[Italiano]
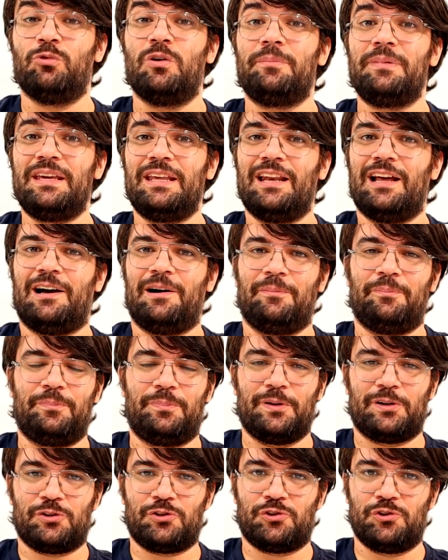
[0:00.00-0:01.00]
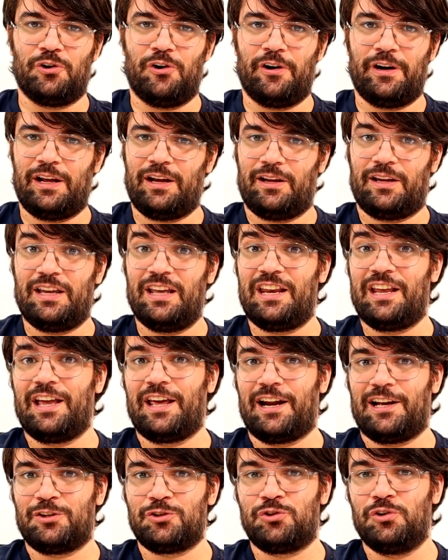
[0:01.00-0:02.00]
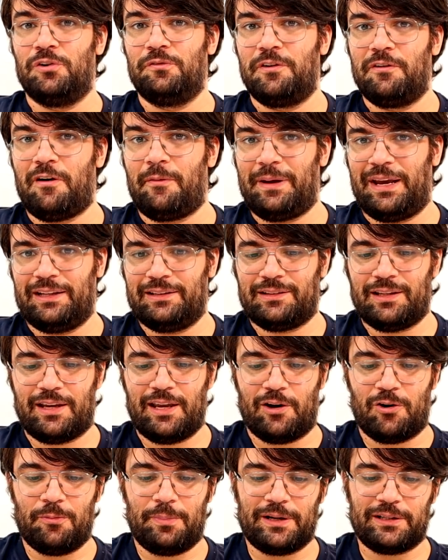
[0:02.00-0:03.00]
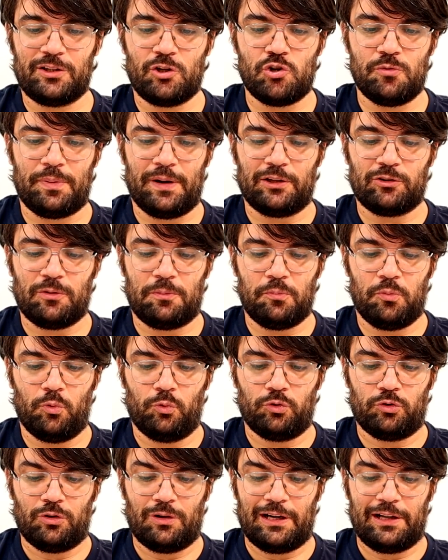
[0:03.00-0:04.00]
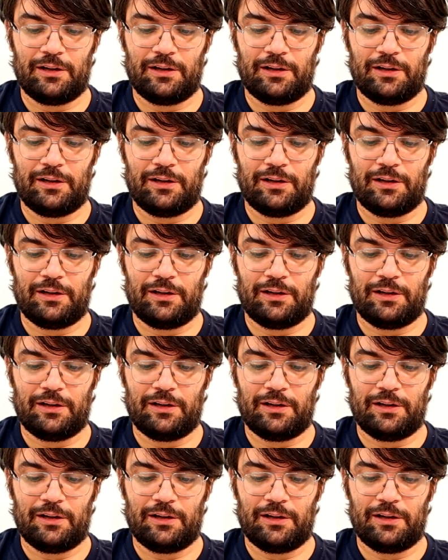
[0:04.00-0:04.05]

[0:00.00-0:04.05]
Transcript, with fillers: 2000 persone che ringrazio vivamente che hanno partecipato appunto